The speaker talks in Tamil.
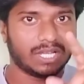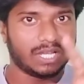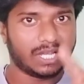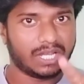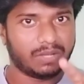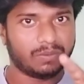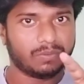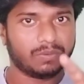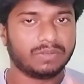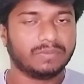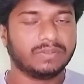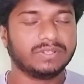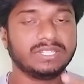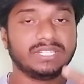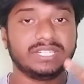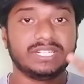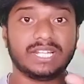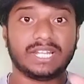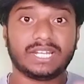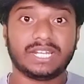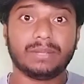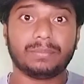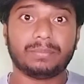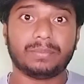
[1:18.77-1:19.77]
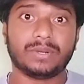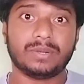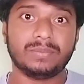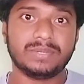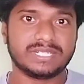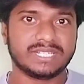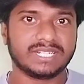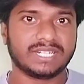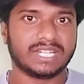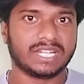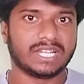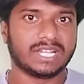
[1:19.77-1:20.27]
அவங்க வந்து நிறைய
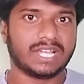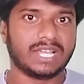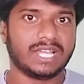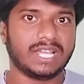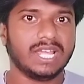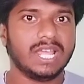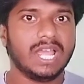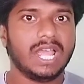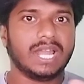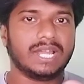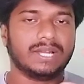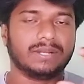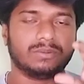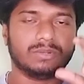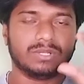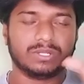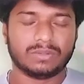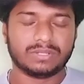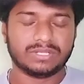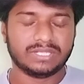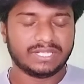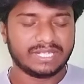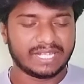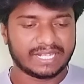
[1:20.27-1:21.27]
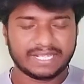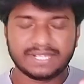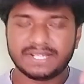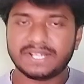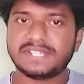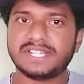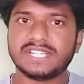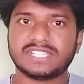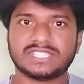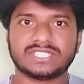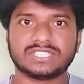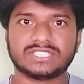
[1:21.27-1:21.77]
பெர்மிஷன் கேட்க உங்களுக்கு வந்து நிறைய
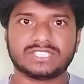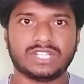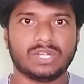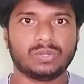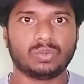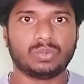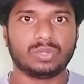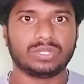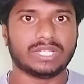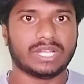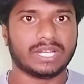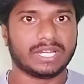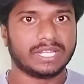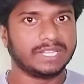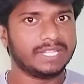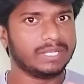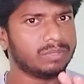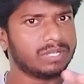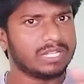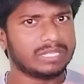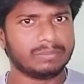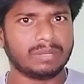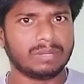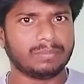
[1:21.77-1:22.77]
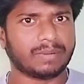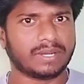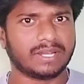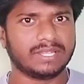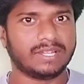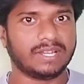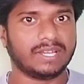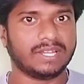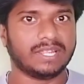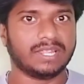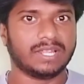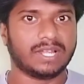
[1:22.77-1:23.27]
ரெஸ்ட்ரிக்ஷன்ஸ்லாம் கொடுத்தாங்க இதுக்கு முன்னாடி அந்தமாதிரி பண்ணது
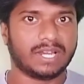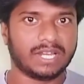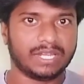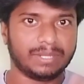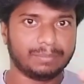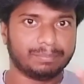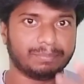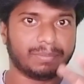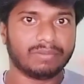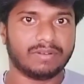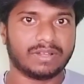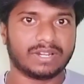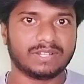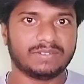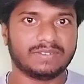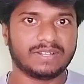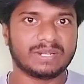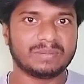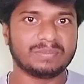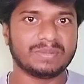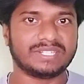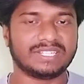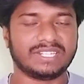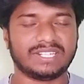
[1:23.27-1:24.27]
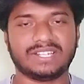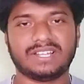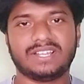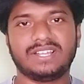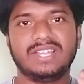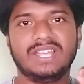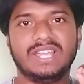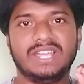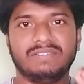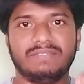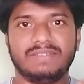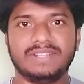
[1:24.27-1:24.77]
கிடையாது ஆனால் இப்போ வர வர பார்த்திங்கன்னா
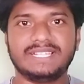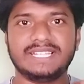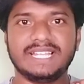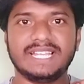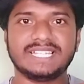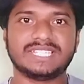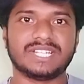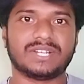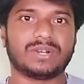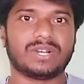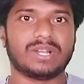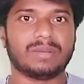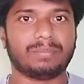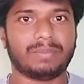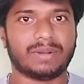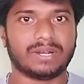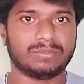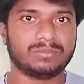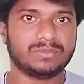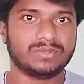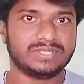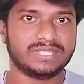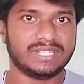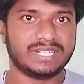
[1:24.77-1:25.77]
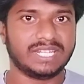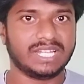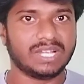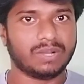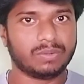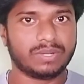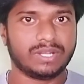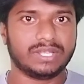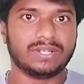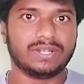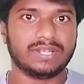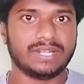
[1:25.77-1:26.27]
விஜய் சாரோட படமும் சரி
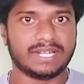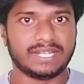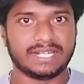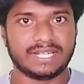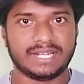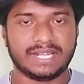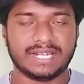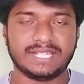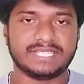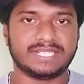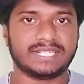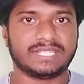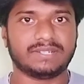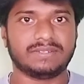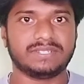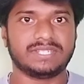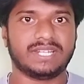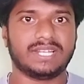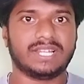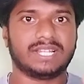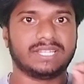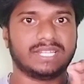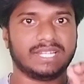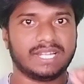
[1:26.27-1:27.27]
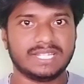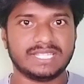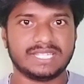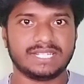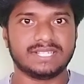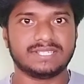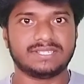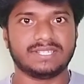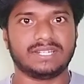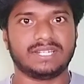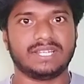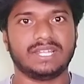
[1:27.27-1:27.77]
அவர் ஏதோ நிறைய நிகழ்ச்சி நடத்துறாங்க அந்த நிகழ்ச்சிக்கு
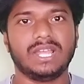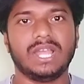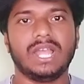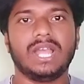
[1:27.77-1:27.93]
சரி